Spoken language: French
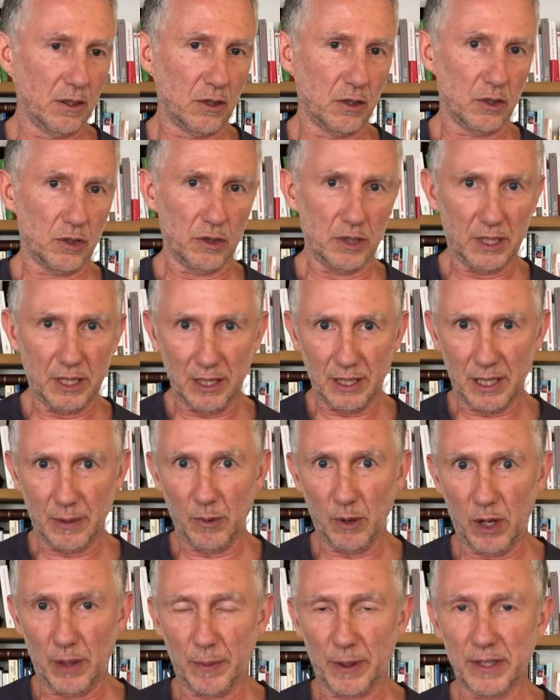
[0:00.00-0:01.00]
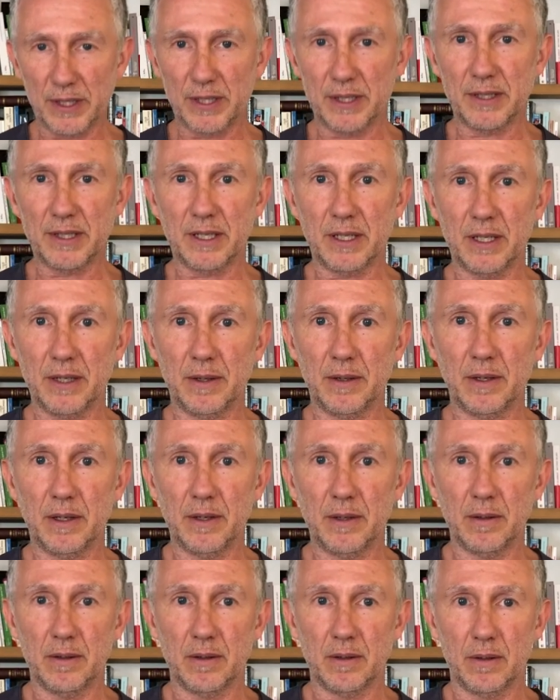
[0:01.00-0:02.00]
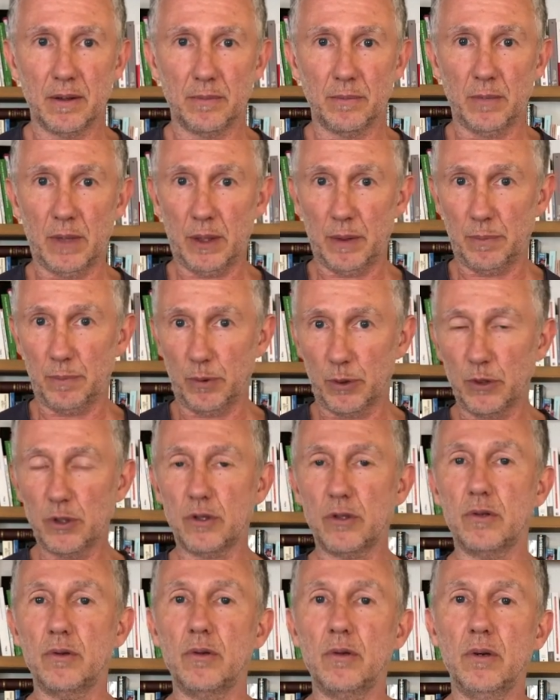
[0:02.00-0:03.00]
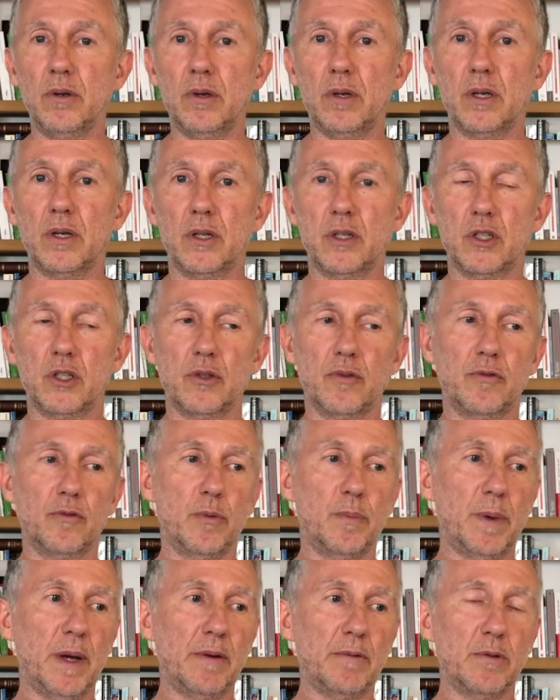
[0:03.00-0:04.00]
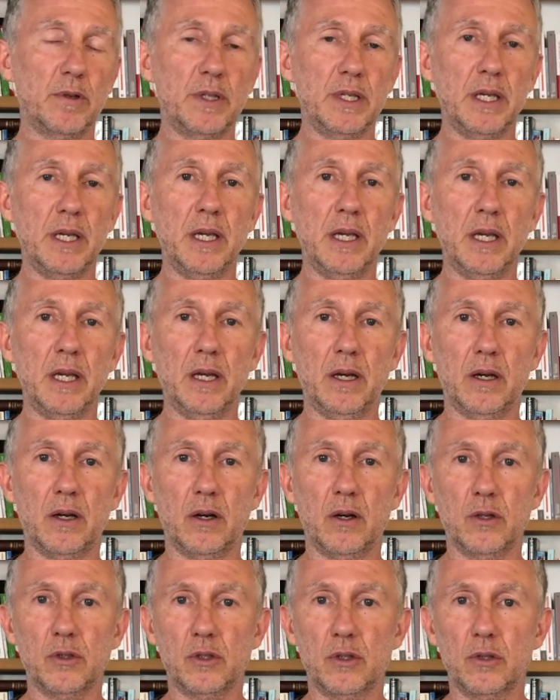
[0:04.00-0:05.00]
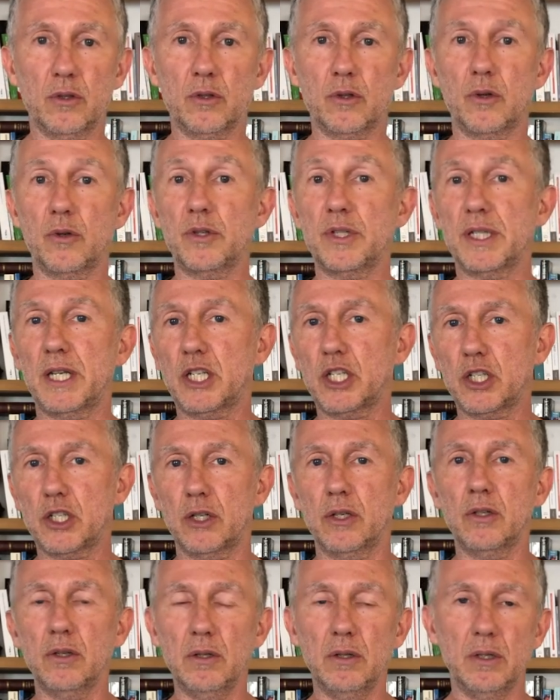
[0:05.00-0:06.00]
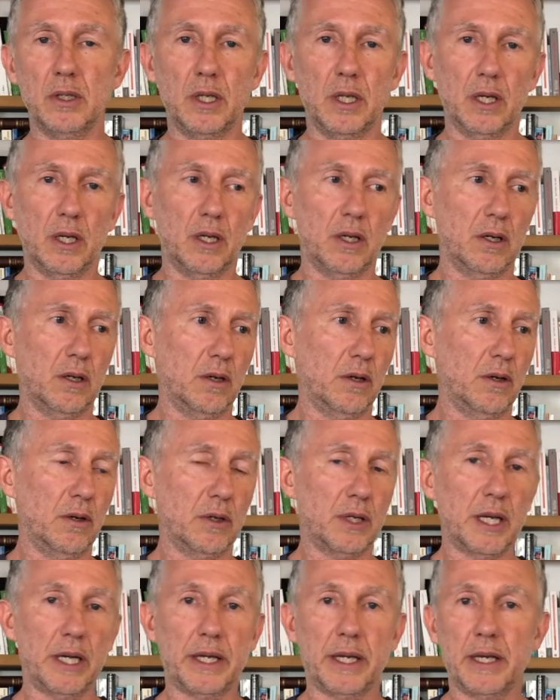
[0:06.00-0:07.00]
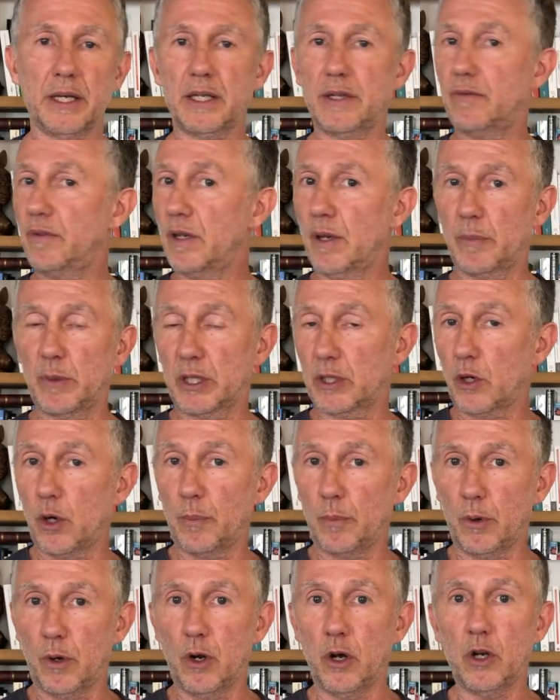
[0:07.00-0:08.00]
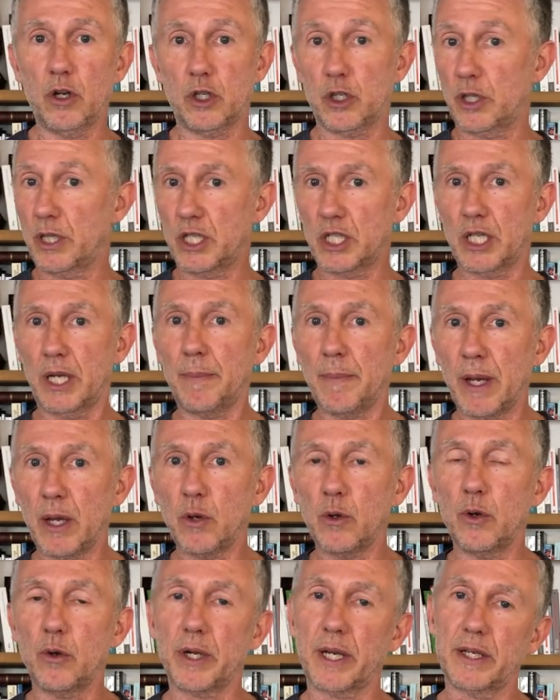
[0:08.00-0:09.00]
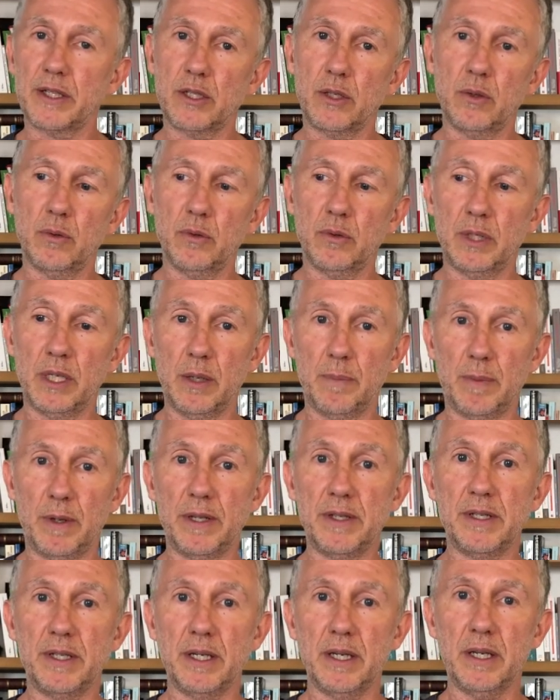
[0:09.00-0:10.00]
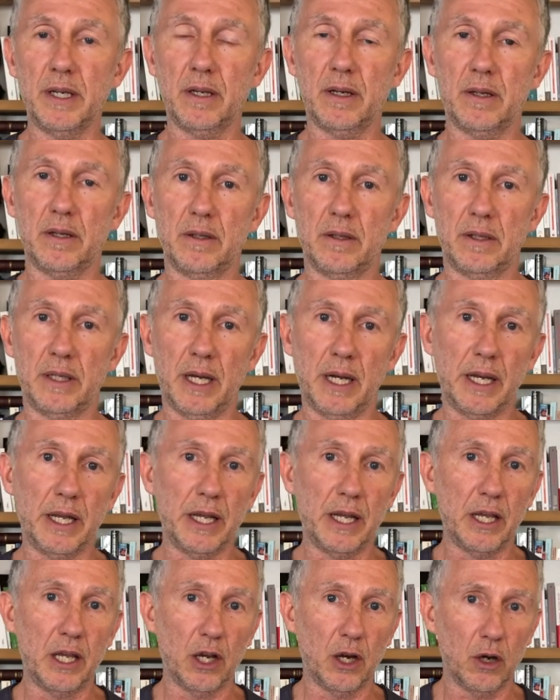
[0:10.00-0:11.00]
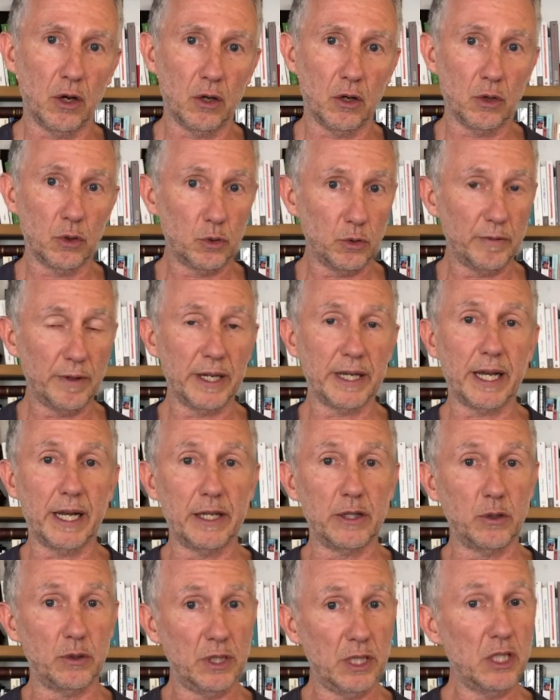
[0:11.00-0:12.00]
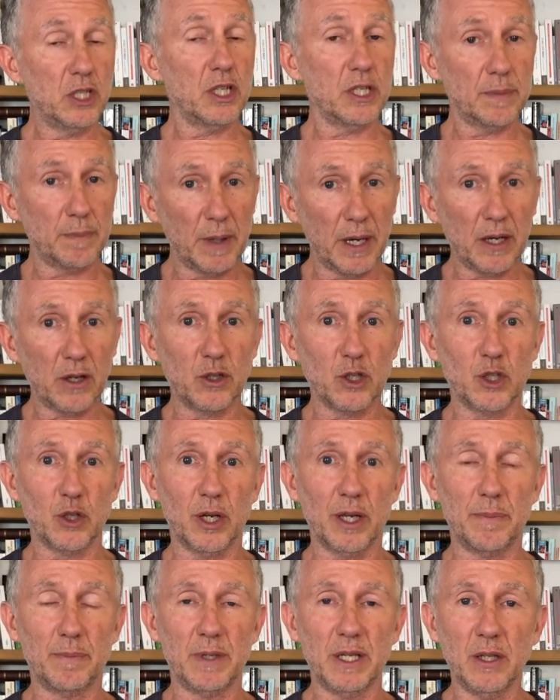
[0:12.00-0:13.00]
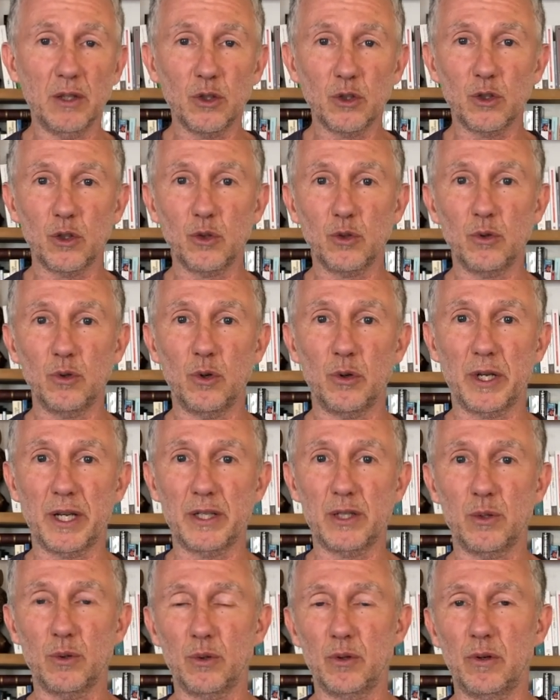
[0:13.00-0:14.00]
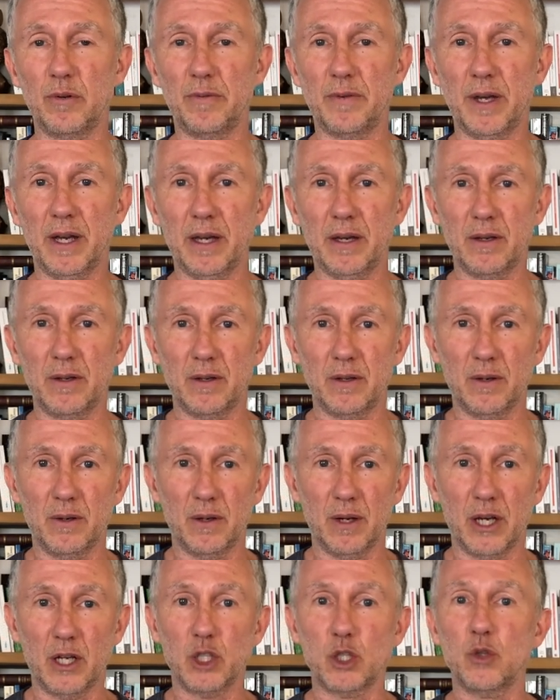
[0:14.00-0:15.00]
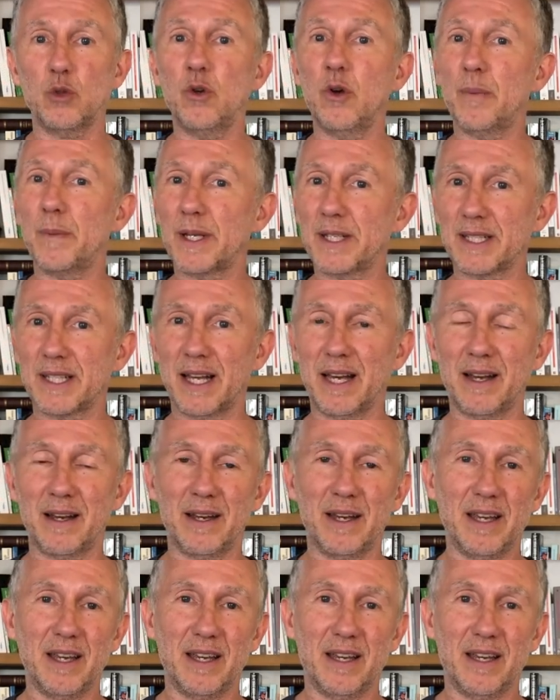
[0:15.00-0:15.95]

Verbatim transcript: Je tiens d'abord à préciser ma posture, je ne veux pas venir en tant que sachant, euh, quelqu'un qui vit en métropole, je n'ai jamais eu l'occasion ni le plaisir d'aller en Nouvelle-Calédonie. J'espère que j'aurai bien entendu l'occasion de le faire euh, un jour, mais ça,